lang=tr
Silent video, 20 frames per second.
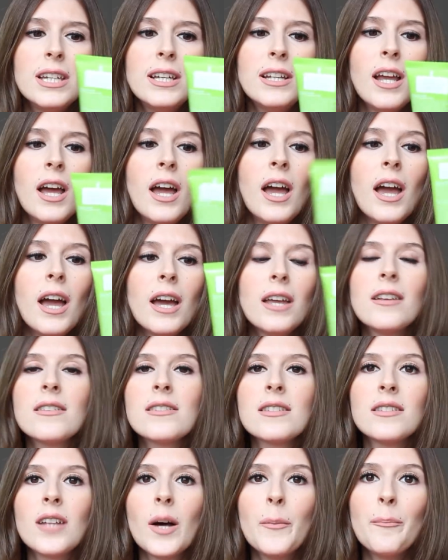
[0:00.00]
değil. En
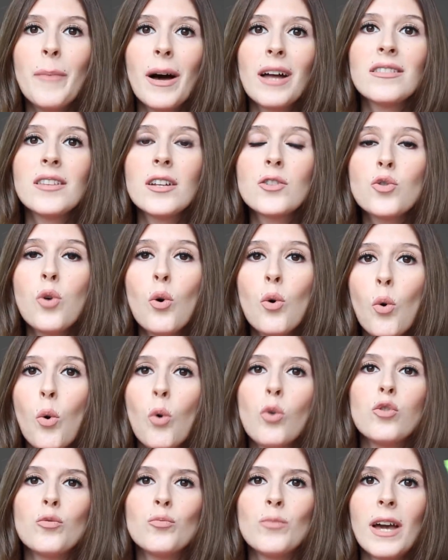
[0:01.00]
azından bende
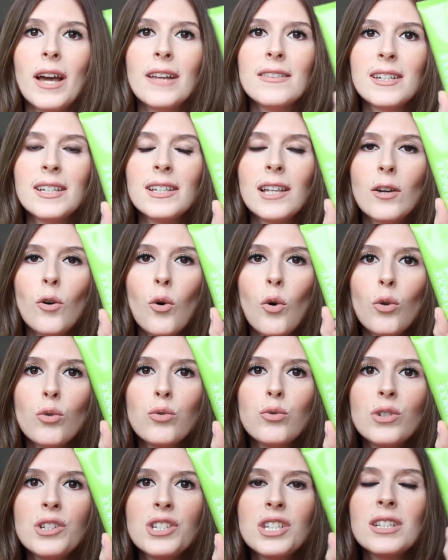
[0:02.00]
çok olumlu etkileri
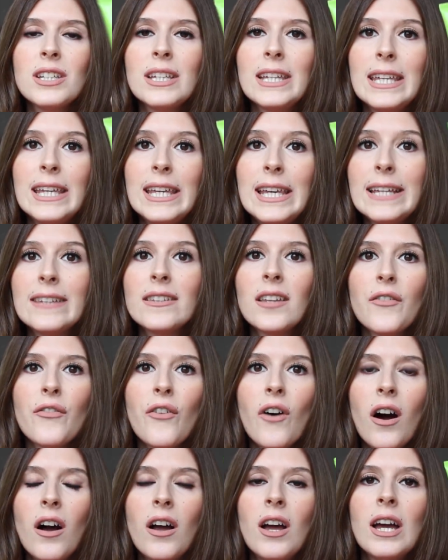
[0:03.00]
olduğu için ilk
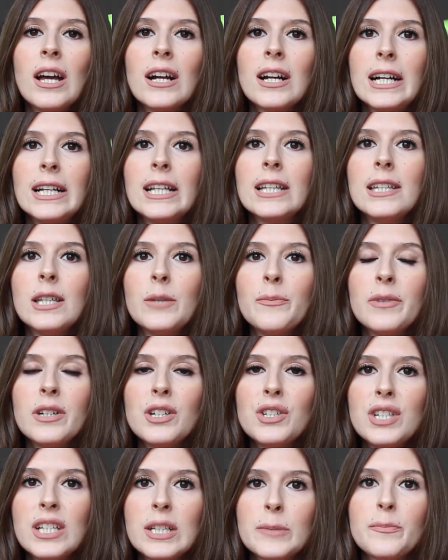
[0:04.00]
defa Kliniğin
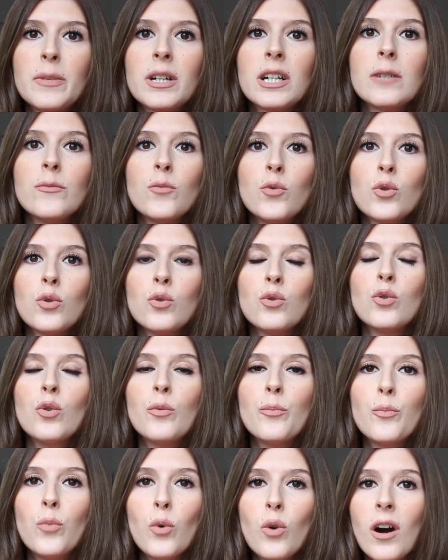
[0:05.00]
bir cilt bakım
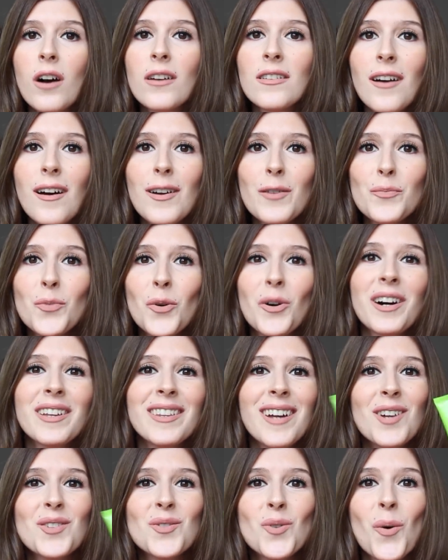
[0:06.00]
ürününü bu kadar bu
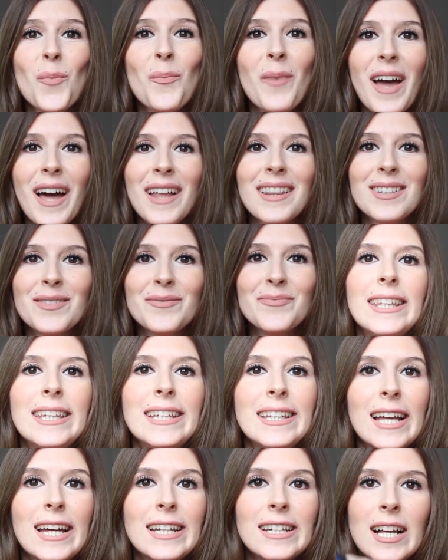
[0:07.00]
kadar çok beğendim.
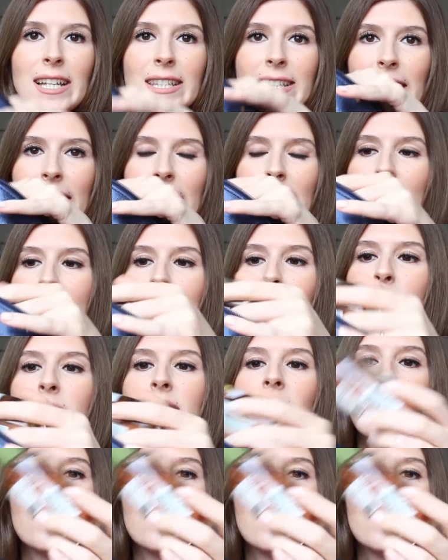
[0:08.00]
Yine rastgele elimi